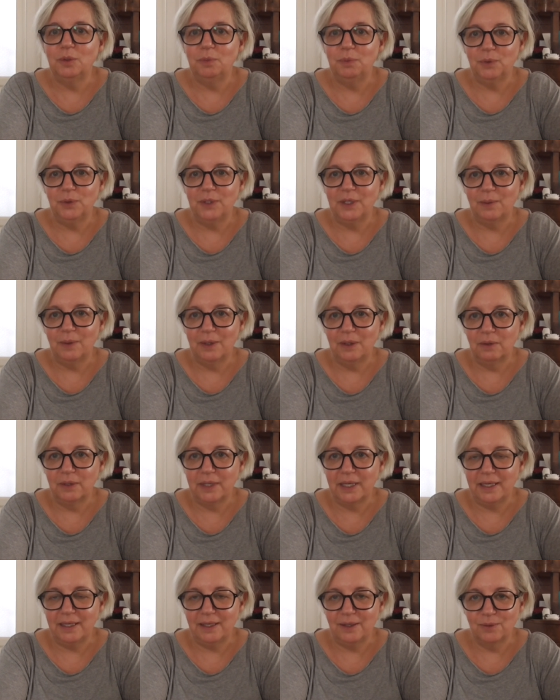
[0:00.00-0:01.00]
di più di quello
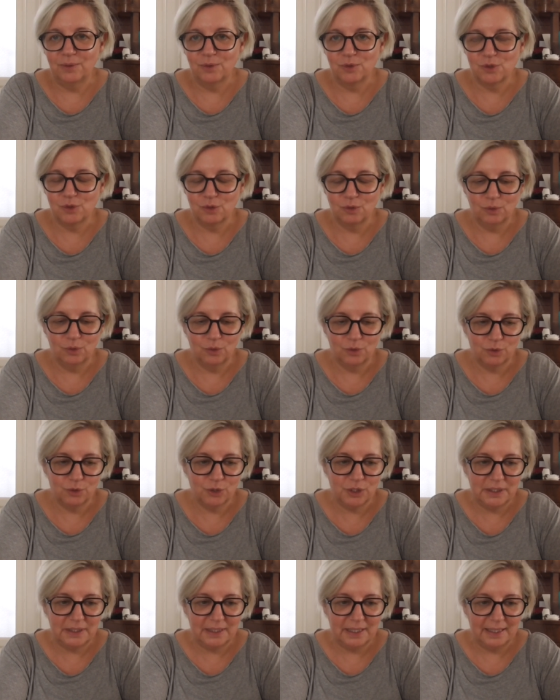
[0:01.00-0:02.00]
che io sono
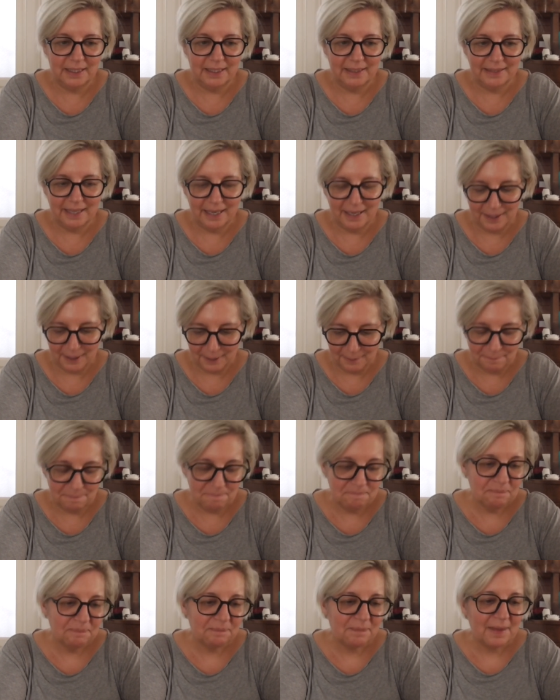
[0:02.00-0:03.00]
riuscita a
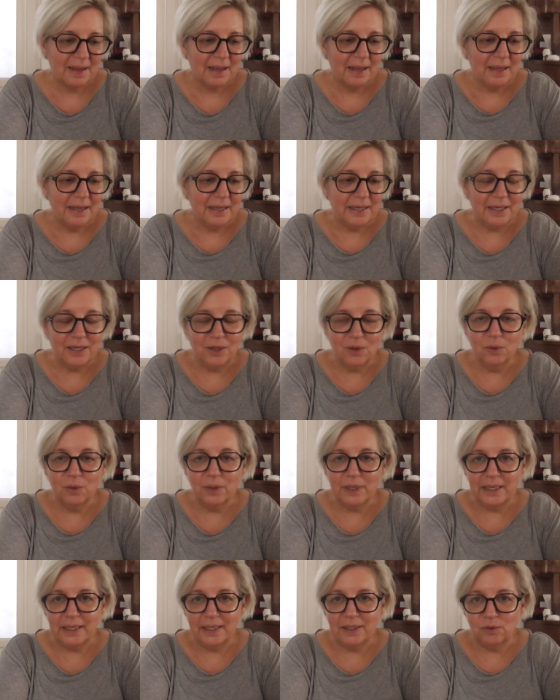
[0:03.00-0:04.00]
dare.
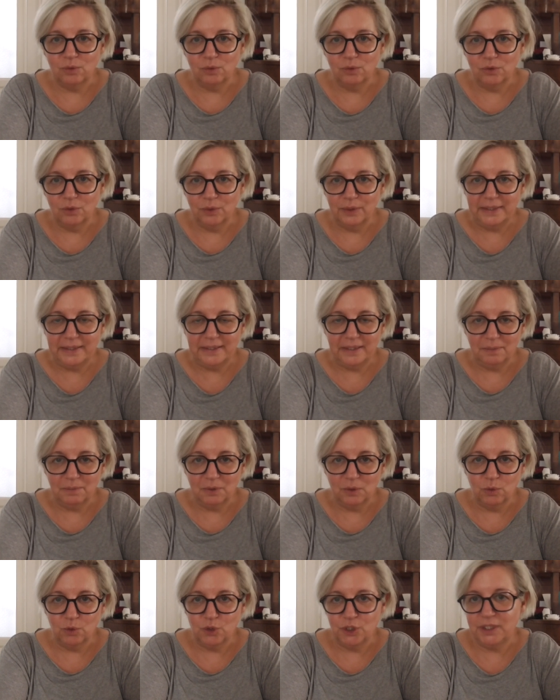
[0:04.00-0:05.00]
Io e tutto il
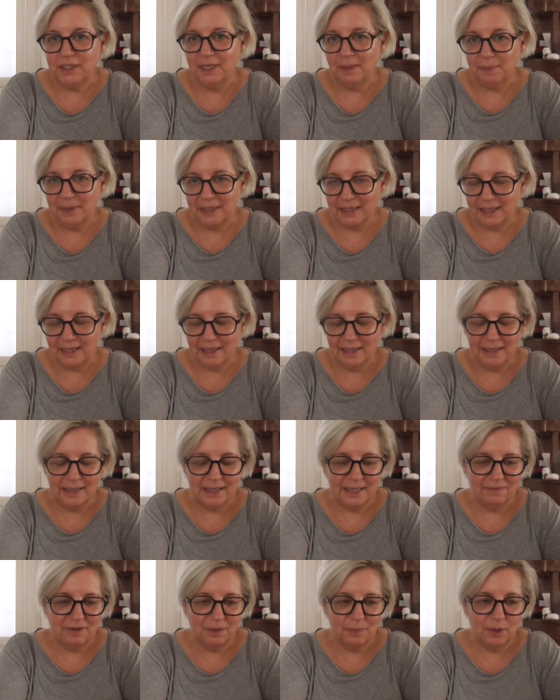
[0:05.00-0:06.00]
team cucina perché
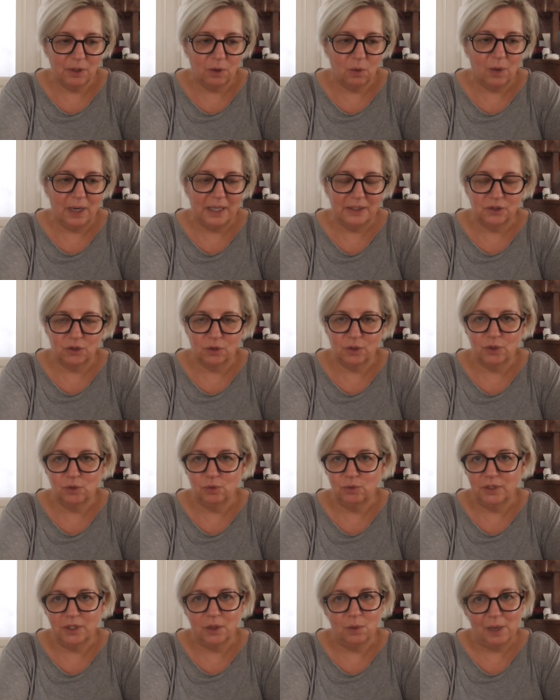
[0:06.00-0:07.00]
eravamo in quattro e
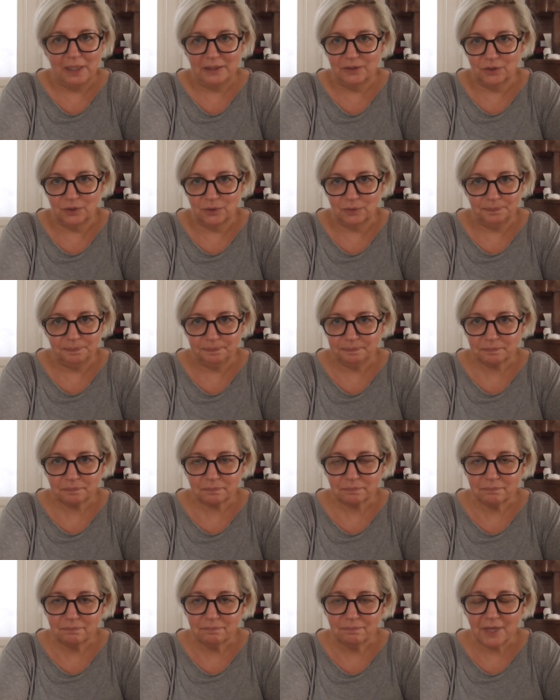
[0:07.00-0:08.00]
tutti quattro
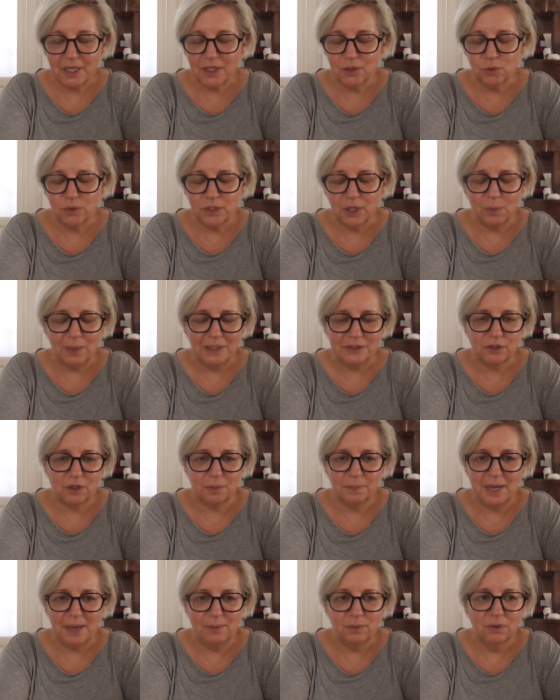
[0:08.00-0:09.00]
e tutti e
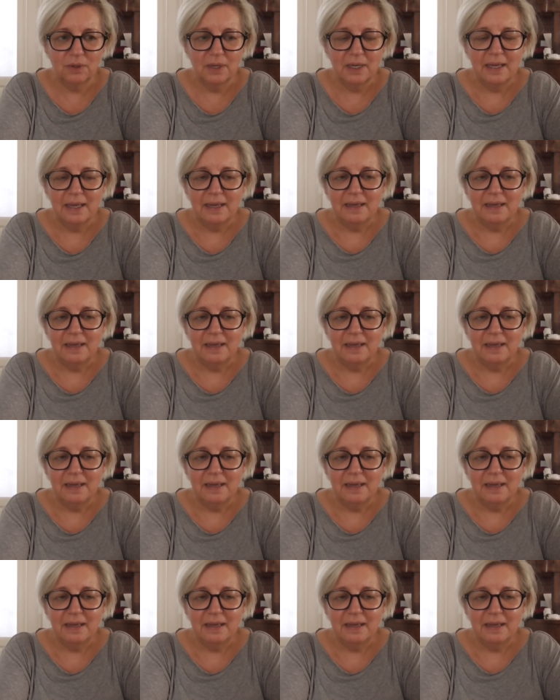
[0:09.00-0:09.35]
quattro abbiamo